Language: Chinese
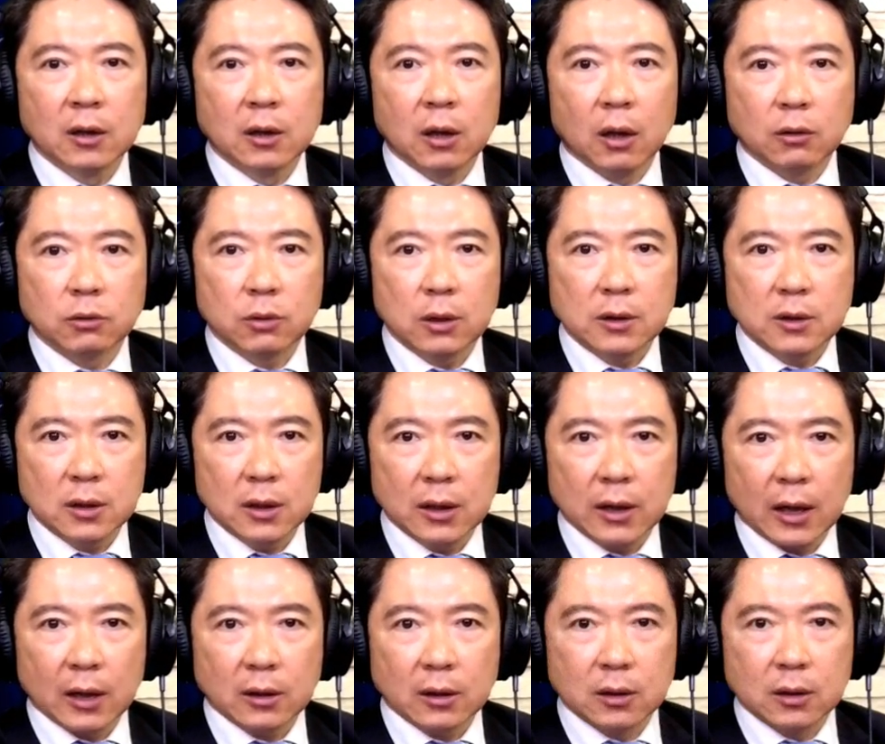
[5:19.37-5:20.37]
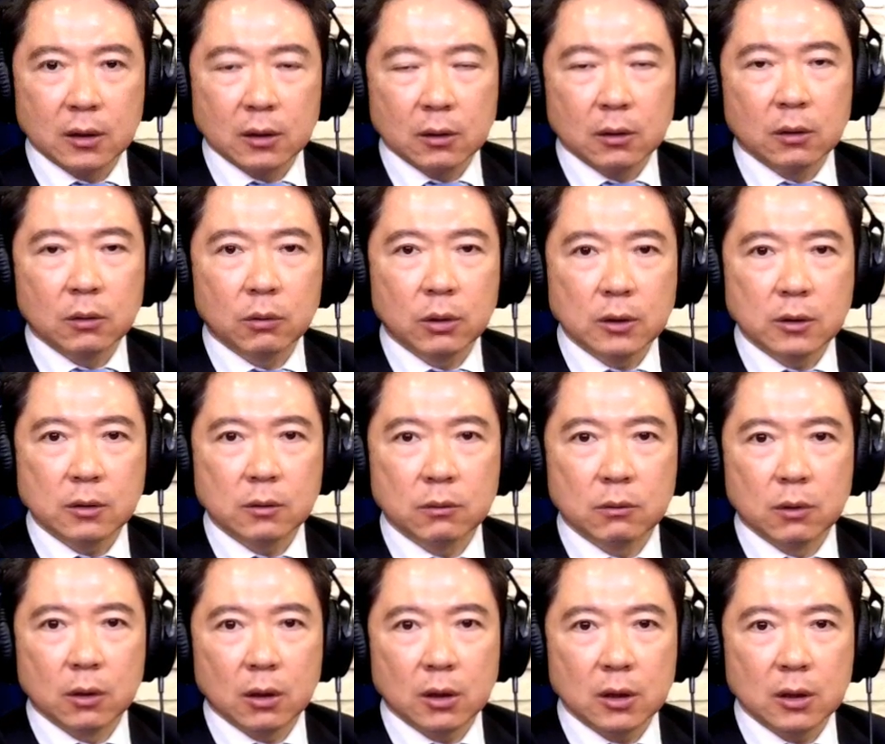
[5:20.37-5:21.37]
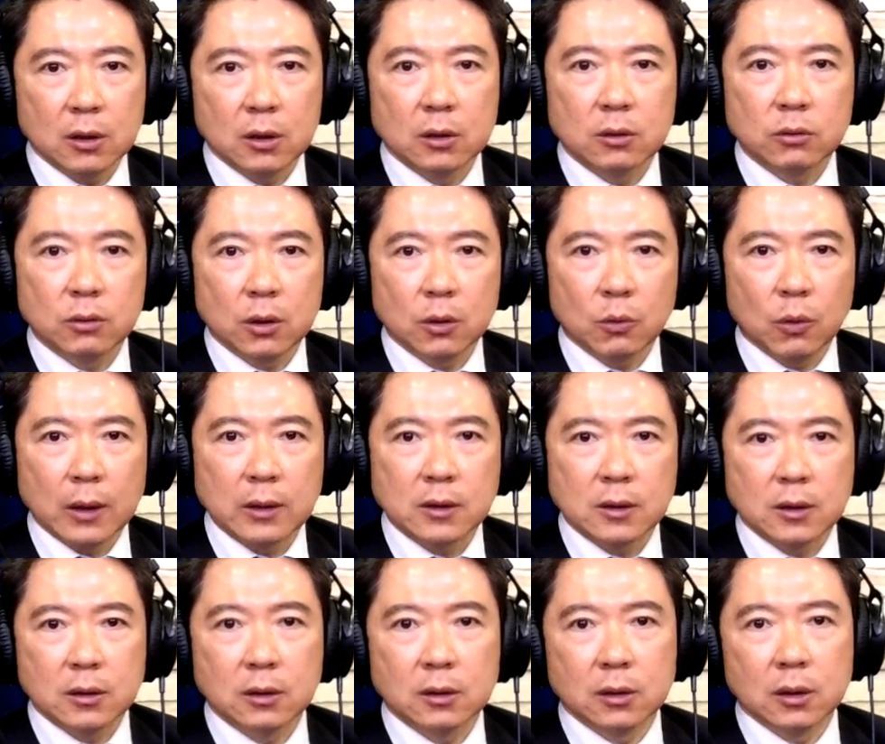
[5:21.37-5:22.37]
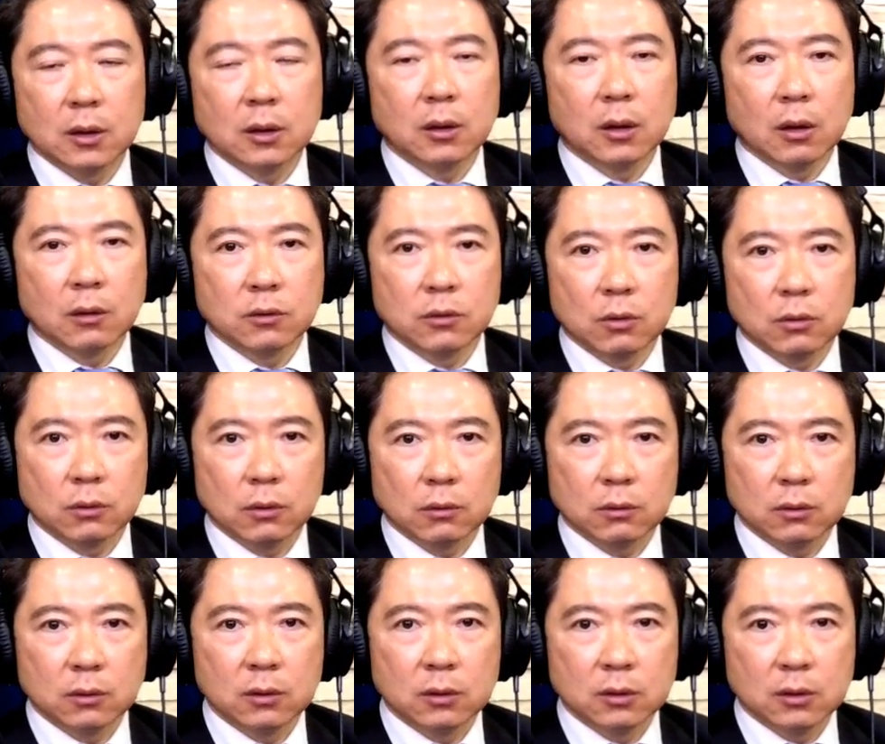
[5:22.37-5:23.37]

好，所以这两个会是我个人最关心的。好，总统。